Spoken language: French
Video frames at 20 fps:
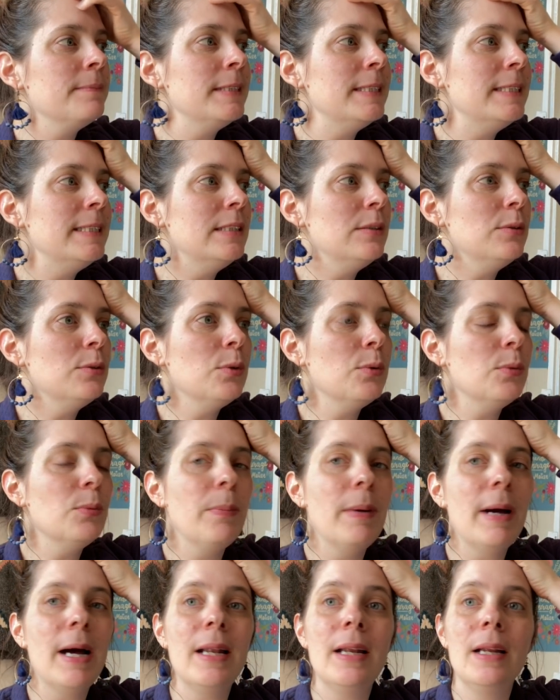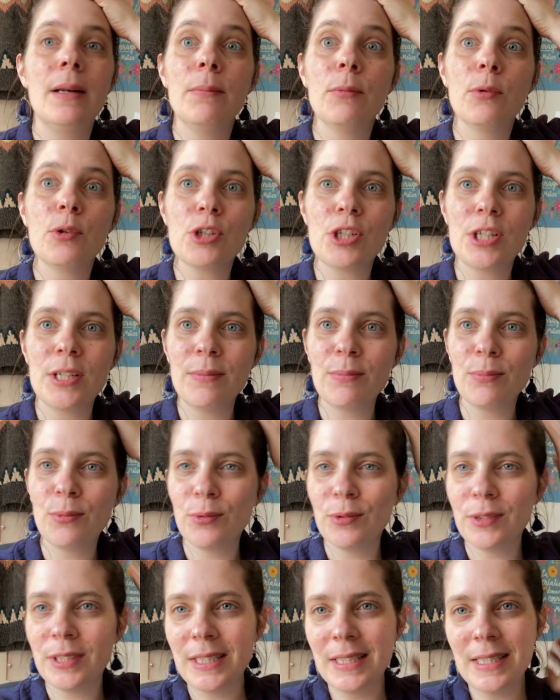sinon, parallèlement, j'ai
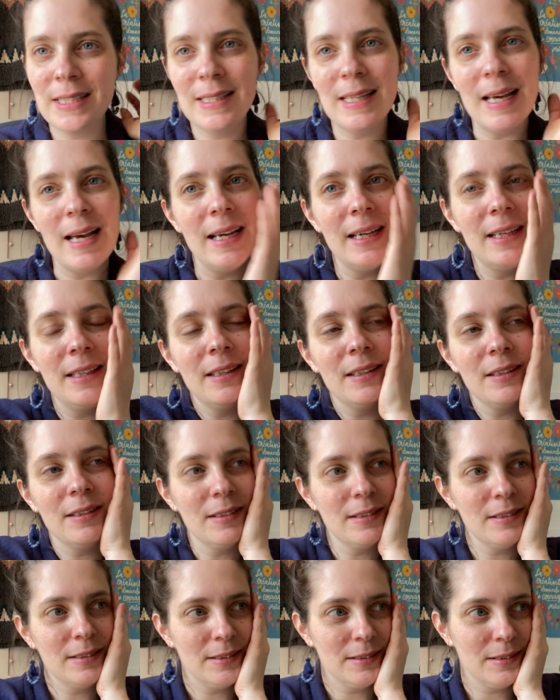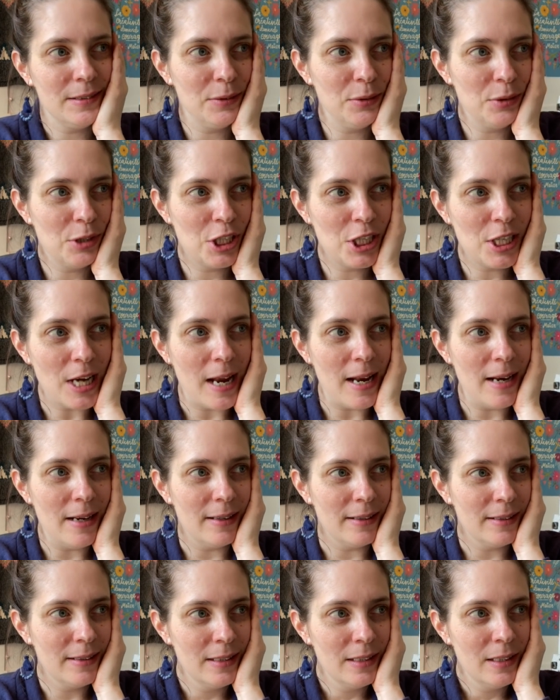mon design euh, de
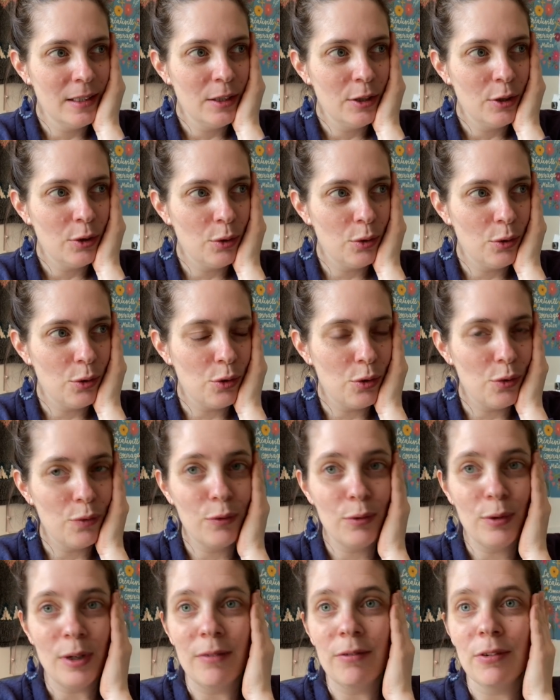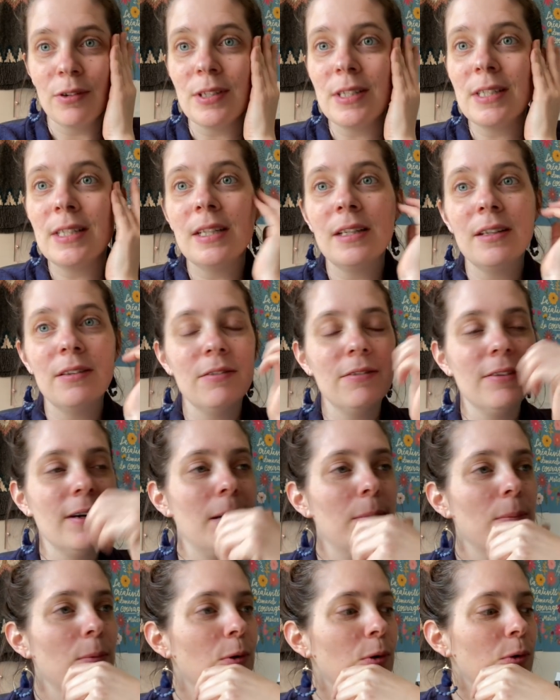châle que je veux avancer
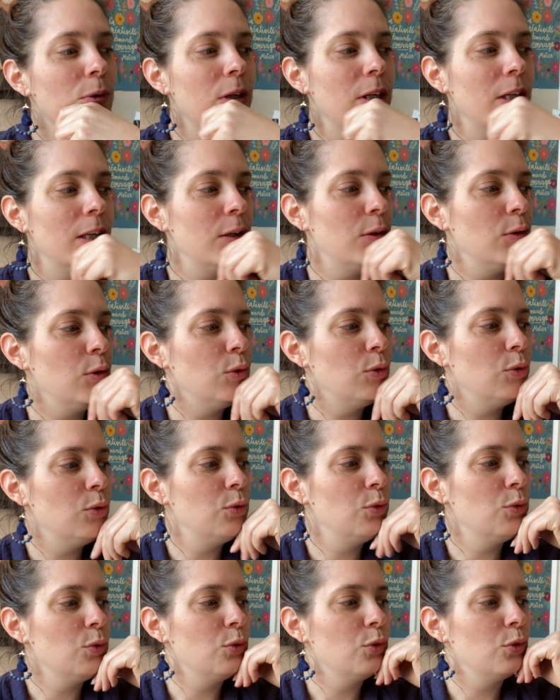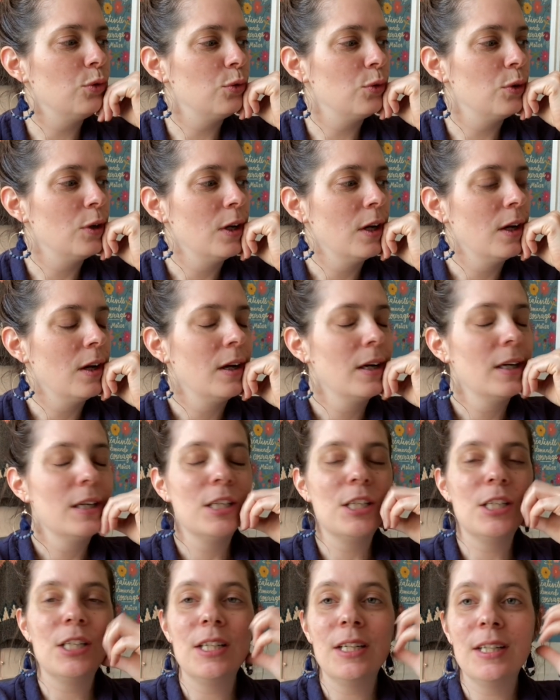vraiment. Et euh, donc,
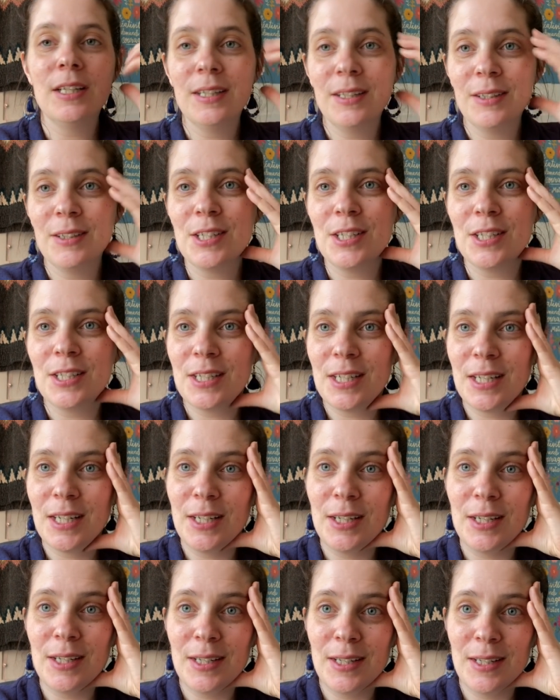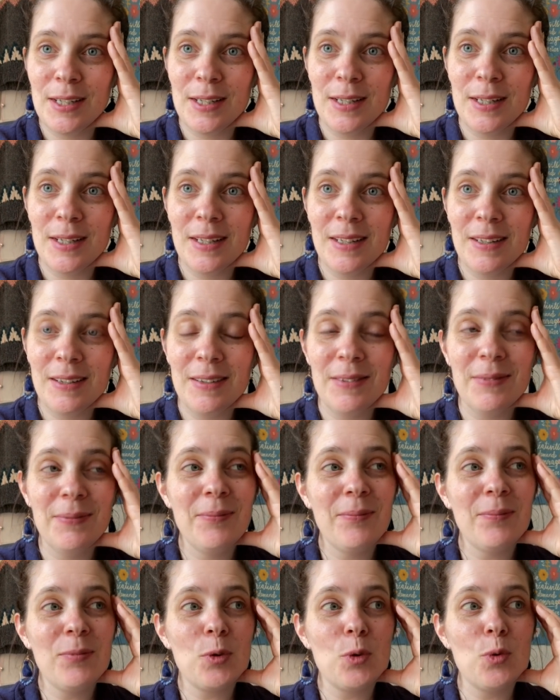j'ai
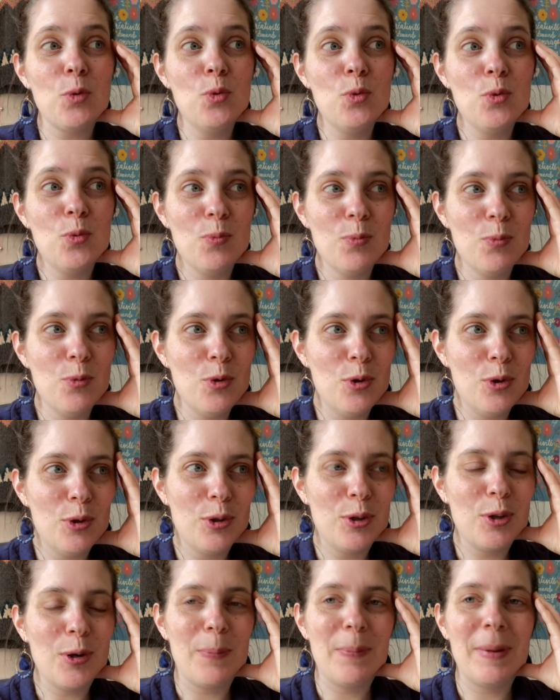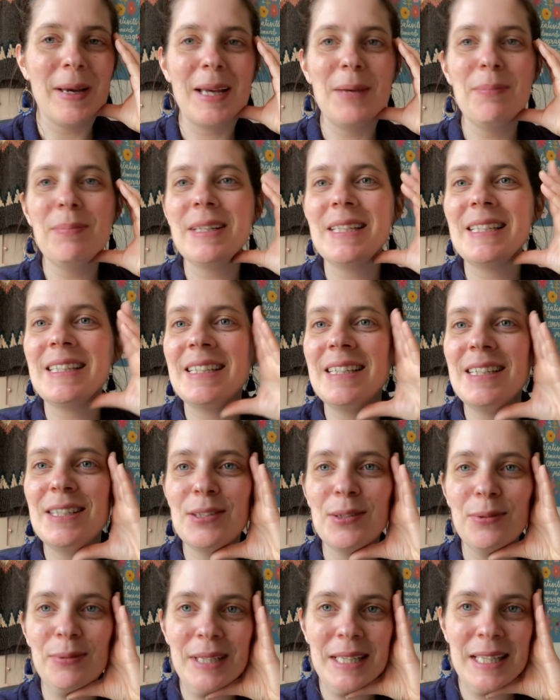eu moult péripéties
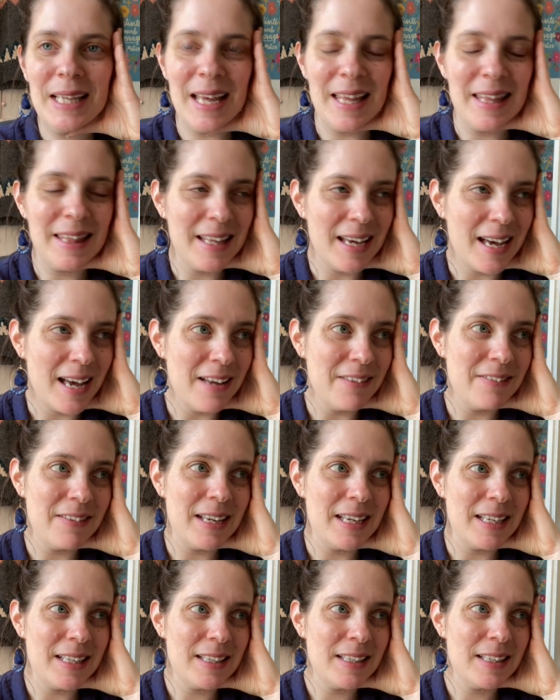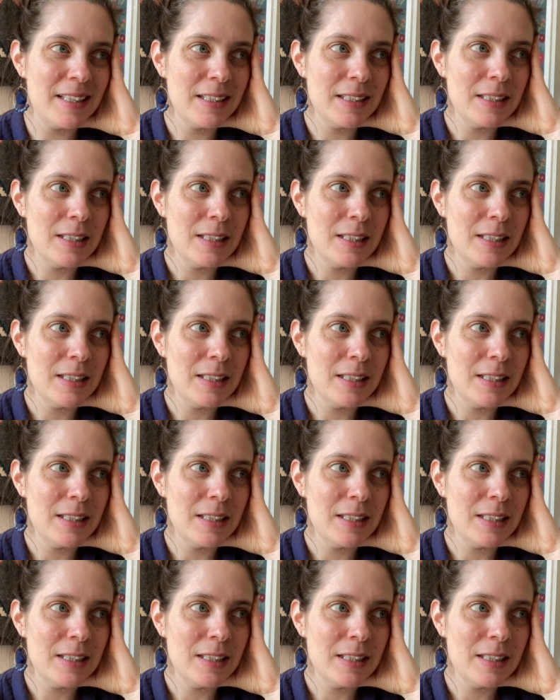ce week-end avec